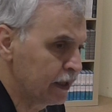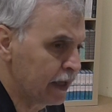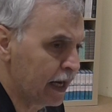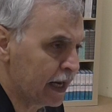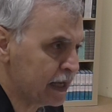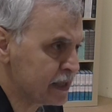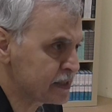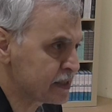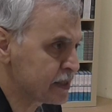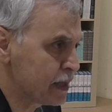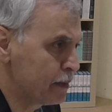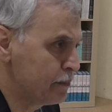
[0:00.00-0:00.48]

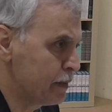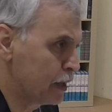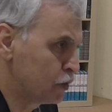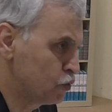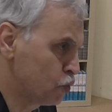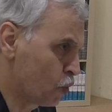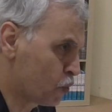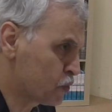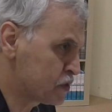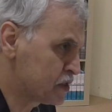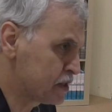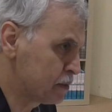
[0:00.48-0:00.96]
Akseme
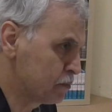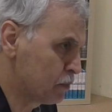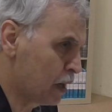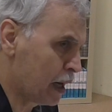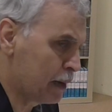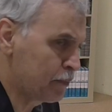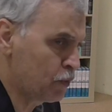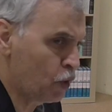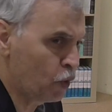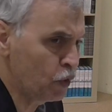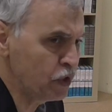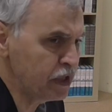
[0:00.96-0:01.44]
yuksim
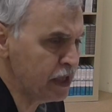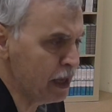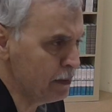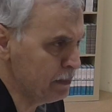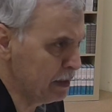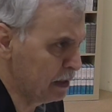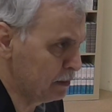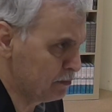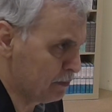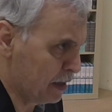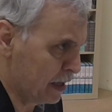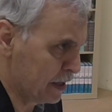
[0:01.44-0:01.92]
ama o
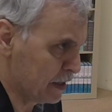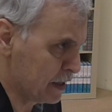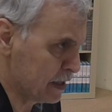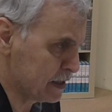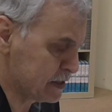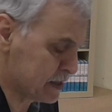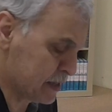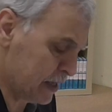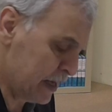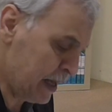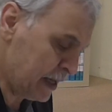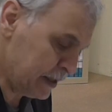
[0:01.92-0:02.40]
yemin
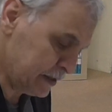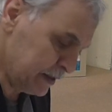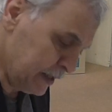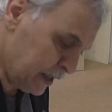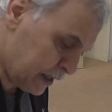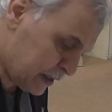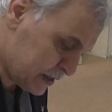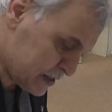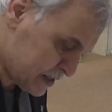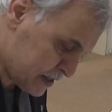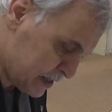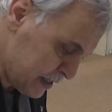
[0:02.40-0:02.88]
manasına
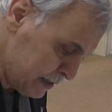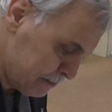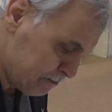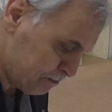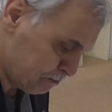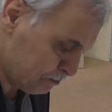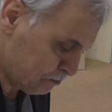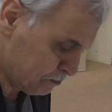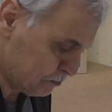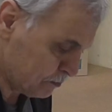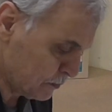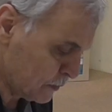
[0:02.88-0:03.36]

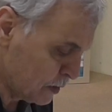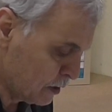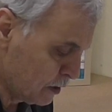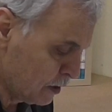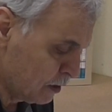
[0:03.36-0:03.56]
iksim.